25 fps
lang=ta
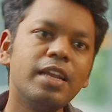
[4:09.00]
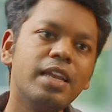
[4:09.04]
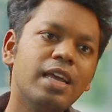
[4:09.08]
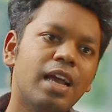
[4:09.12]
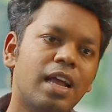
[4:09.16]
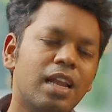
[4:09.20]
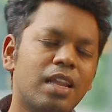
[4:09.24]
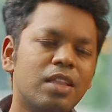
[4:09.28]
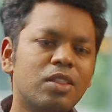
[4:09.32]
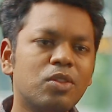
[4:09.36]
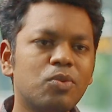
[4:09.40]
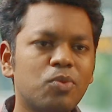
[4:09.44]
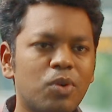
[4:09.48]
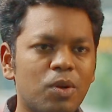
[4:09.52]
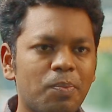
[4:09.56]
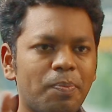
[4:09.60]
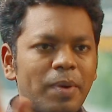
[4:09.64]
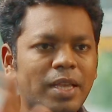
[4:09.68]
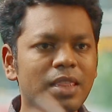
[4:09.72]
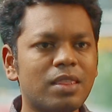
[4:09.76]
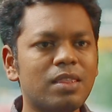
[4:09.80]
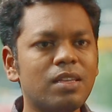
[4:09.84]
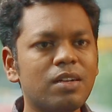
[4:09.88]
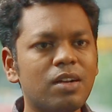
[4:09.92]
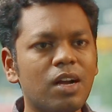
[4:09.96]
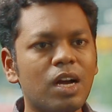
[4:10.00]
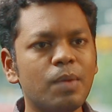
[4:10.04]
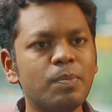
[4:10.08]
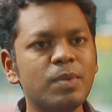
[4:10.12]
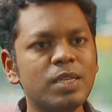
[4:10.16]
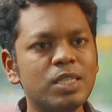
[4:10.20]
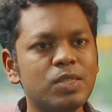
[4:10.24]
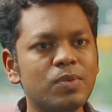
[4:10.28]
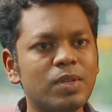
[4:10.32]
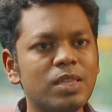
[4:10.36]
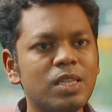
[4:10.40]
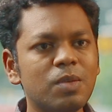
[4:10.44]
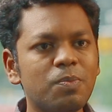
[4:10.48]
இந்தியாவிலேருந்து ஒரு பத்து
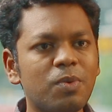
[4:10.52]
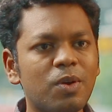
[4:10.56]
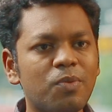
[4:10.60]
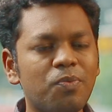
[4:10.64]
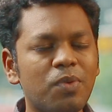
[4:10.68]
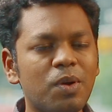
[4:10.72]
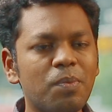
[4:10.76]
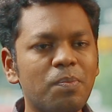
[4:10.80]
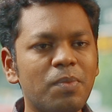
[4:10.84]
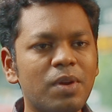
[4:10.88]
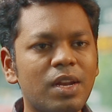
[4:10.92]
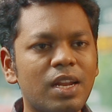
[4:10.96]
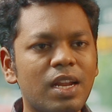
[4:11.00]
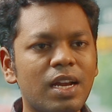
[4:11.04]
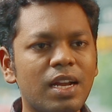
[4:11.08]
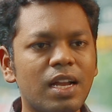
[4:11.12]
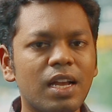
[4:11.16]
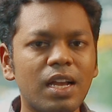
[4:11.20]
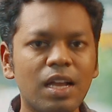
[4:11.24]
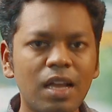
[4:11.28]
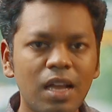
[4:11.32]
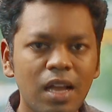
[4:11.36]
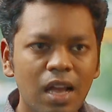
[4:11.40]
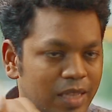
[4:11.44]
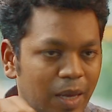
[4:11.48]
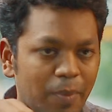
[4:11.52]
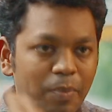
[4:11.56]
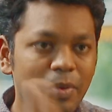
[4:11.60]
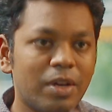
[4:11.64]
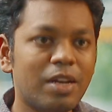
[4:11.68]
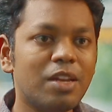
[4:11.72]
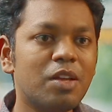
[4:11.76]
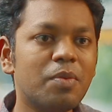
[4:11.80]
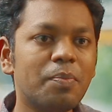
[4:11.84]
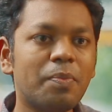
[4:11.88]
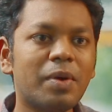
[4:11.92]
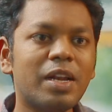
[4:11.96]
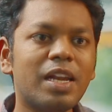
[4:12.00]
காமிக்ஸ் வந்து பெர்ஃபார்ம் பண்ணுறாங்க
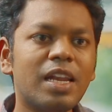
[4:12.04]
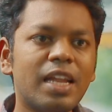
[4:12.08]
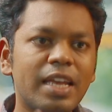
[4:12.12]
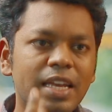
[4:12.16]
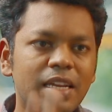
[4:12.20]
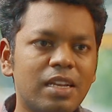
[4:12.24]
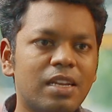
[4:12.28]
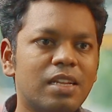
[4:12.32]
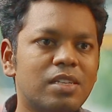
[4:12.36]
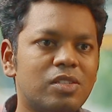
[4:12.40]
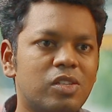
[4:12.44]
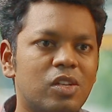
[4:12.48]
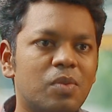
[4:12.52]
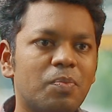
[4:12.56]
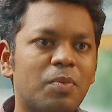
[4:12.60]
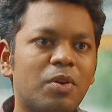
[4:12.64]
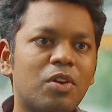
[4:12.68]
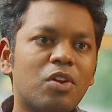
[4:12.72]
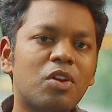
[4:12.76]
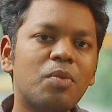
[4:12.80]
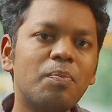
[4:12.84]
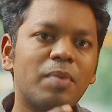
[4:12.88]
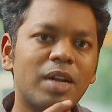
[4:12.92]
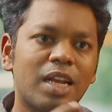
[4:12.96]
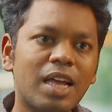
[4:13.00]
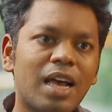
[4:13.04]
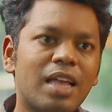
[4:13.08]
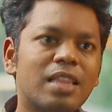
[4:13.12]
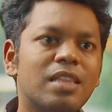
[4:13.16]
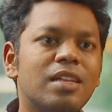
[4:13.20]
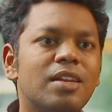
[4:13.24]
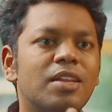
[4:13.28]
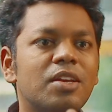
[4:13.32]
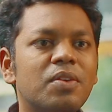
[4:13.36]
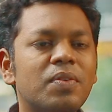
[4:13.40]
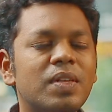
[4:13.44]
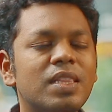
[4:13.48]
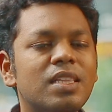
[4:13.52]
தமிழ்லையும் பண்ணல இங்கிலீஷ்லையும் பண்ணுறோம் பட்
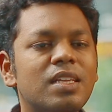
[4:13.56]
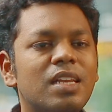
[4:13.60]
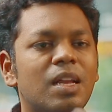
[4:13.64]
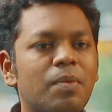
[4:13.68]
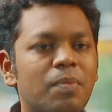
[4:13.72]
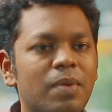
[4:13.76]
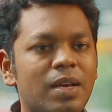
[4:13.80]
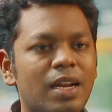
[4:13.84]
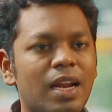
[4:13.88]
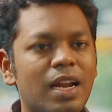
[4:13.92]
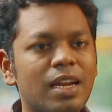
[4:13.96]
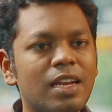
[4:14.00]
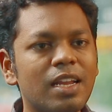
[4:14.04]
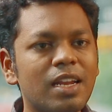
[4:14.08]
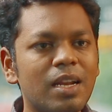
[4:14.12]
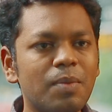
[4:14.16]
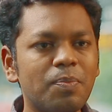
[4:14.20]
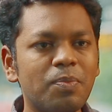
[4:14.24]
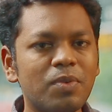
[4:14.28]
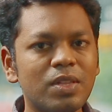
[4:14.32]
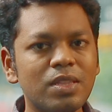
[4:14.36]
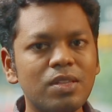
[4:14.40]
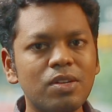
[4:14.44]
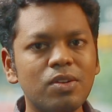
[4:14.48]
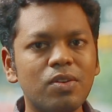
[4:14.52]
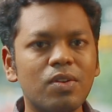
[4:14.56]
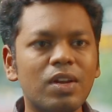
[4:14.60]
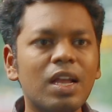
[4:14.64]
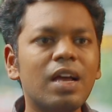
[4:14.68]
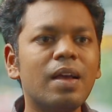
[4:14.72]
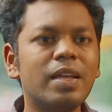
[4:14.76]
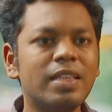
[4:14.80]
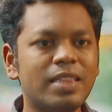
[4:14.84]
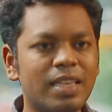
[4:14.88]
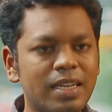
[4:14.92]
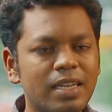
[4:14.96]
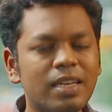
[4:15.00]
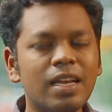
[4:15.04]
அதுலேயும் வந்து நம்ம அப் வந்திருக்கோன்னா
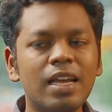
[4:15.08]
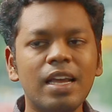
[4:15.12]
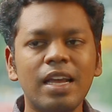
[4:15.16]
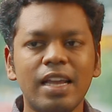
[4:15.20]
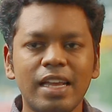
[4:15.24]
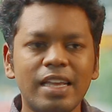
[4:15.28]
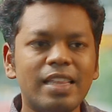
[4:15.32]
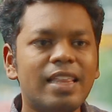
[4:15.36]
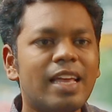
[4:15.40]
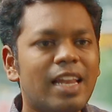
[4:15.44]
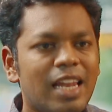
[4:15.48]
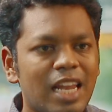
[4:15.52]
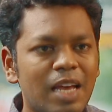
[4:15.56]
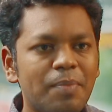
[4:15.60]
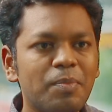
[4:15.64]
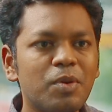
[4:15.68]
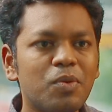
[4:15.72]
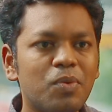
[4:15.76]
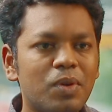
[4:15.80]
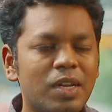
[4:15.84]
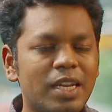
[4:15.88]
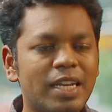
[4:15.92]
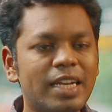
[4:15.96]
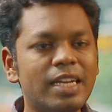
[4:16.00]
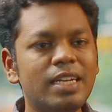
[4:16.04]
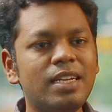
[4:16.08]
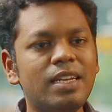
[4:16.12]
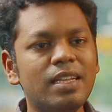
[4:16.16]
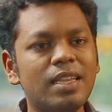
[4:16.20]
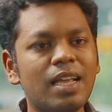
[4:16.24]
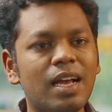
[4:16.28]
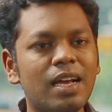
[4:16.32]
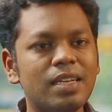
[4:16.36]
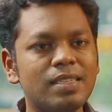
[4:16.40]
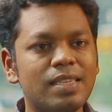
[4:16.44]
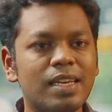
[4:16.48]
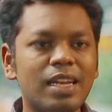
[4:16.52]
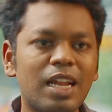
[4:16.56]
ஐ திங்க் இது எல்லாமே ஒரு ஹிண்ட்டு
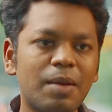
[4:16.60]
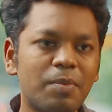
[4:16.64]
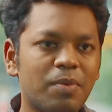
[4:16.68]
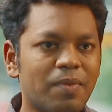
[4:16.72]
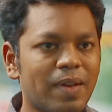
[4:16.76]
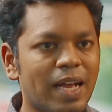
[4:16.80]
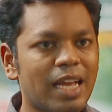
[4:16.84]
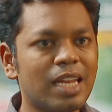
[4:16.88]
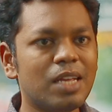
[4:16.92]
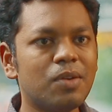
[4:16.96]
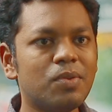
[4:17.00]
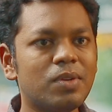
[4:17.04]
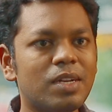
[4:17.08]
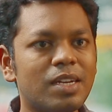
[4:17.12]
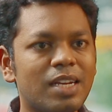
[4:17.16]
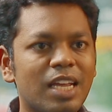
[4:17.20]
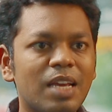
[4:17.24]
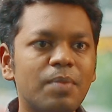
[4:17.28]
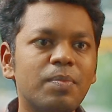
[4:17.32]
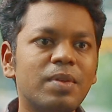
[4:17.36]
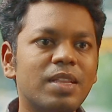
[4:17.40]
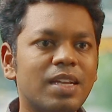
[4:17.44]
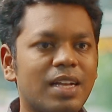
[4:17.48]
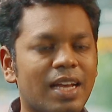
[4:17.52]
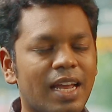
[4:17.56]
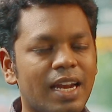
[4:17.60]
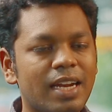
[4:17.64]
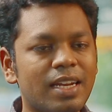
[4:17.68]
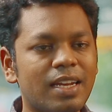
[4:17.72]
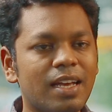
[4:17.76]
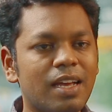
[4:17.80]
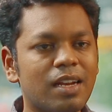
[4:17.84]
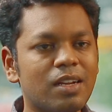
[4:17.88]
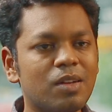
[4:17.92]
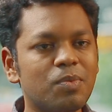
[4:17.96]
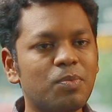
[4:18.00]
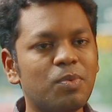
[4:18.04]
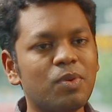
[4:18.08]
தான் சரி நம்ம வேலையை விட்ட டைம் இது
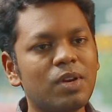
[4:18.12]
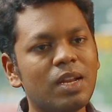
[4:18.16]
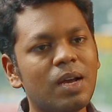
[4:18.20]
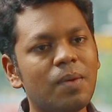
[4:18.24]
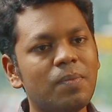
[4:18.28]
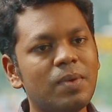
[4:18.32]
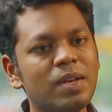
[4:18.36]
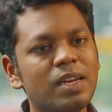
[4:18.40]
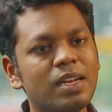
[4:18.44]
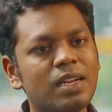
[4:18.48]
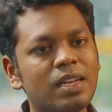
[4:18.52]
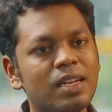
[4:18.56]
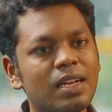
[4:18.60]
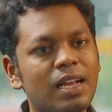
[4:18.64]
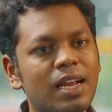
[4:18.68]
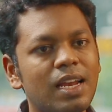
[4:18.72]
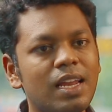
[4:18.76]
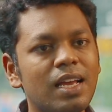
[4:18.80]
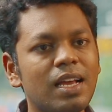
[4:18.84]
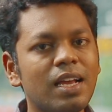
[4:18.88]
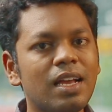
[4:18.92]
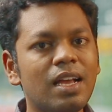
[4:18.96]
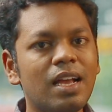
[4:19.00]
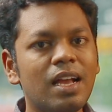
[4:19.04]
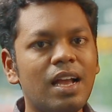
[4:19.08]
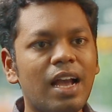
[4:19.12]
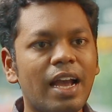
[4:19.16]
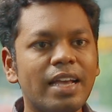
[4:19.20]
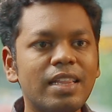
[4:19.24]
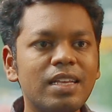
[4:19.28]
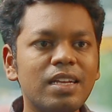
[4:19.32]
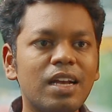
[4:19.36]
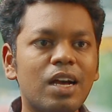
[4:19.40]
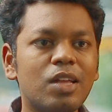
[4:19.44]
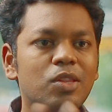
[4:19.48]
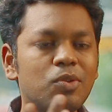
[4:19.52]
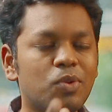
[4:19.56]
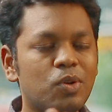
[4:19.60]
கரெக்டாக இருக்குது போல் அப்படின்றதுனால ஐ
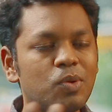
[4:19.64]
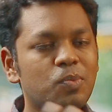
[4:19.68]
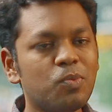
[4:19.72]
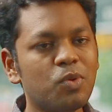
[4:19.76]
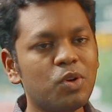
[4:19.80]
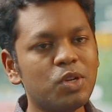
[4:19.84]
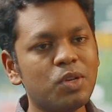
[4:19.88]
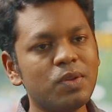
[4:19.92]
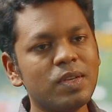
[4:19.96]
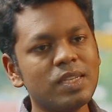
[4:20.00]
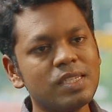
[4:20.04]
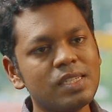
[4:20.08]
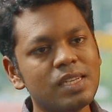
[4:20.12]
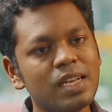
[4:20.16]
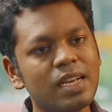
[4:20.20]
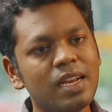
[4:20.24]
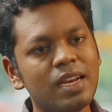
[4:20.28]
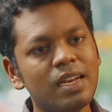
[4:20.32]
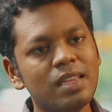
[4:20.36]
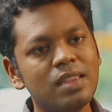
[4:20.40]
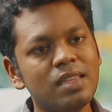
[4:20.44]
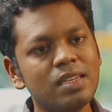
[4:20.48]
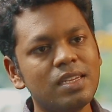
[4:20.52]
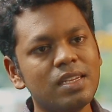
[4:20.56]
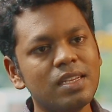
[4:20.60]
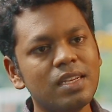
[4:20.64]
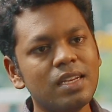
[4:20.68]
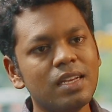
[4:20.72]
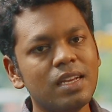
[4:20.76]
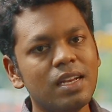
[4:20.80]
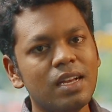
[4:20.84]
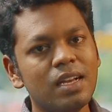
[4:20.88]
திங்க் அது ஒரு மோட்டிவேஷனாக எடுத்துகிட்டு